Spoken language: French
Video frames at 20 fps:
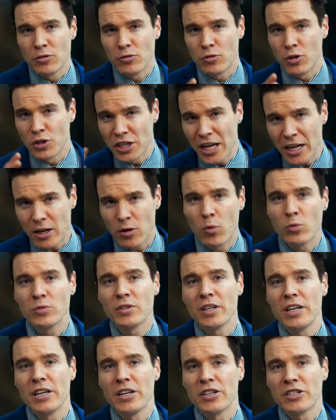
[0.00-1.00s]
de chaque
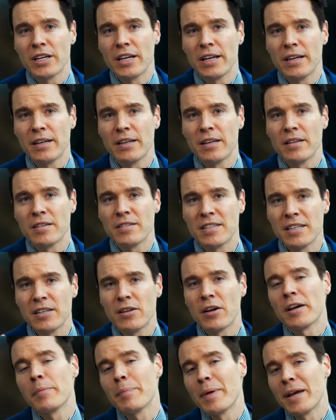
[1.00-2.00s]
côté, les gens tirent
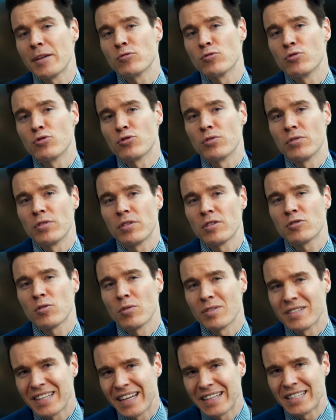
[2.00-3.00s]
leur épingle du jeu, qu'ils
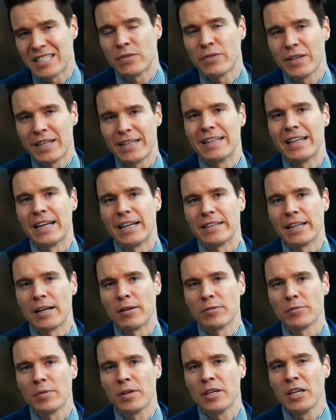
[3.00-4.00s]
sont satisfaits de
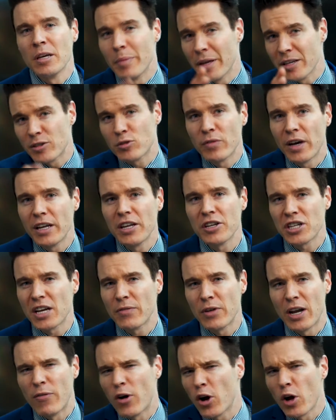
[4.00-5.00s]
l'entente bien souvent, les
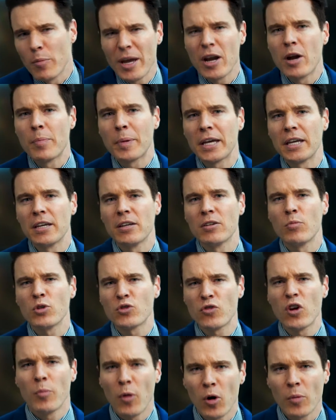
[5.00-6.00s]
gens veulent avoir un meilleur prix. Moi,
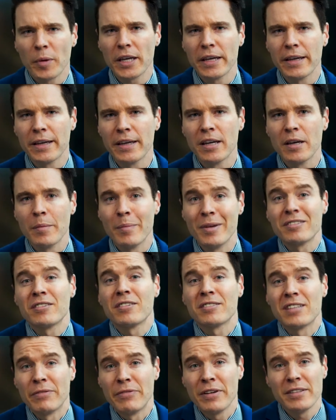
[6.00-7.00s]
je veux un bon prix. Mais ce
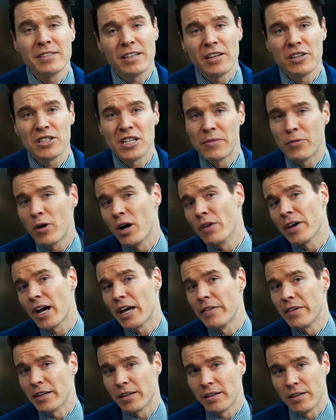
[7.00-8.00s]
que ça fait, c'est que les gens font
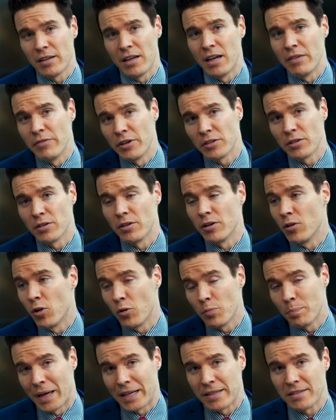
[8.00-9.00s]
affaire avec, avec euh,
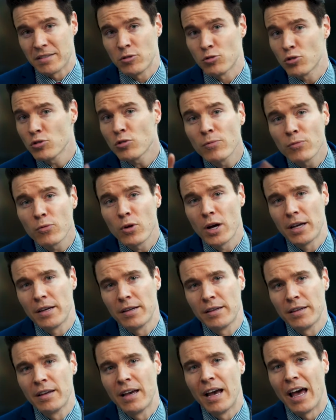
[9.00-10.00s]
l'autre partie juste une fois.
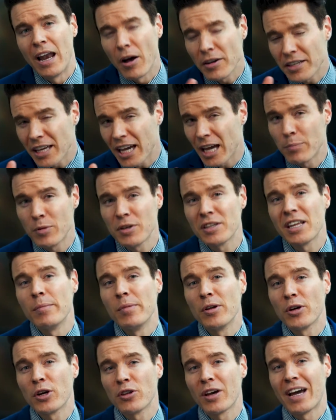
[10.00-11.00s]
Alors qu'il aurait pu
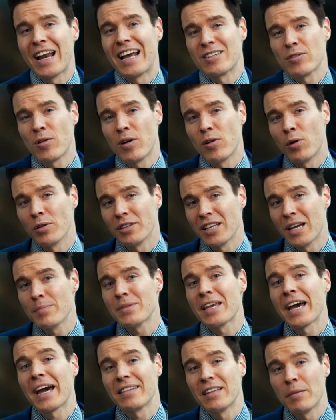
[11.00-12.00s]
établir une relation à long terme
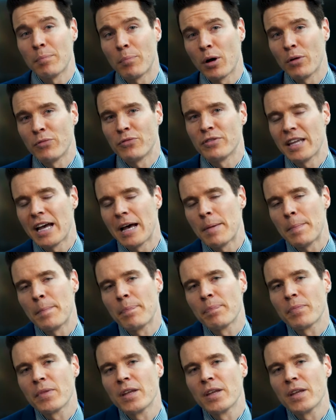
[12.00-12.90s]
qui aurait été profitable.